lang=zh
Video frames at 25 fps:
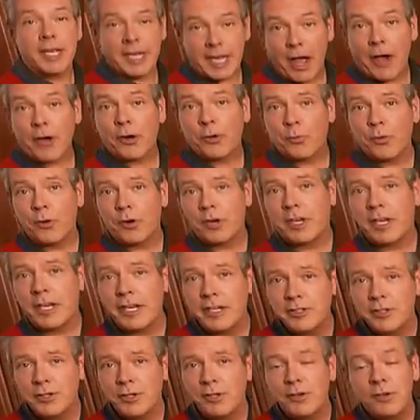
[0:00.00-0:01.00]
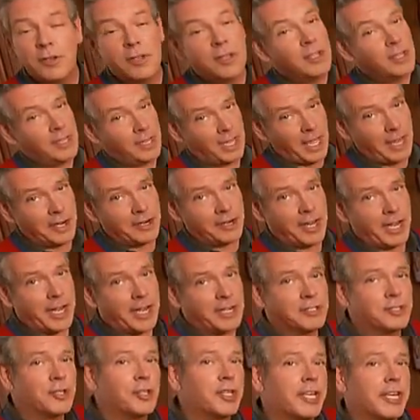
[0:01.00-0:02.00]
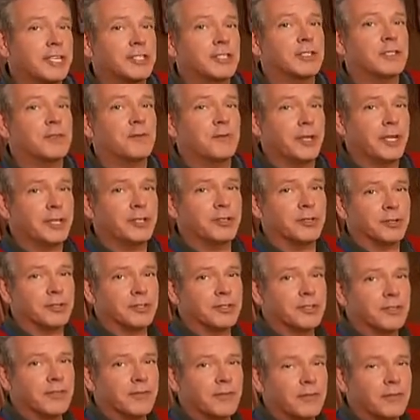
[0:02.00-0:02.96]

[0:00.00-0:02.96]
让工作更轻松，并让厨房更有特色。